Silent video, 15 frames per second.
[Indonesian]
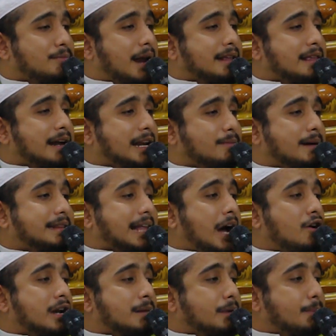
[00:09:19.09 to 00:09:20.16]
Saya belajar lima
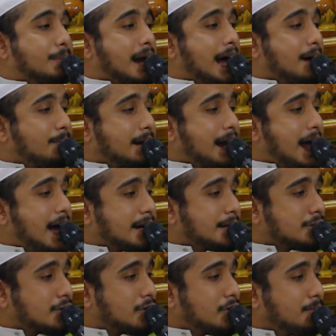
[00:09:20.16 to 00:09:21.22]
tahun. Sampai perang-perang
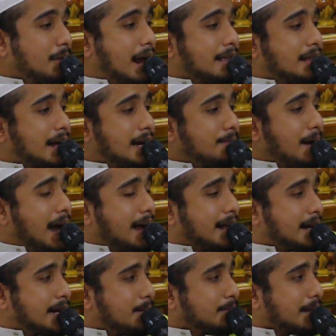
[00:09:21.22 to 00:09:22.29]
di sono. Belajar di
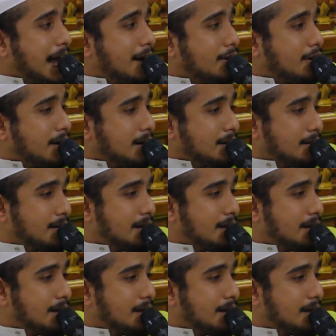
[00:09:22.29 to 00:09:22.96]
Bangil enam tahun.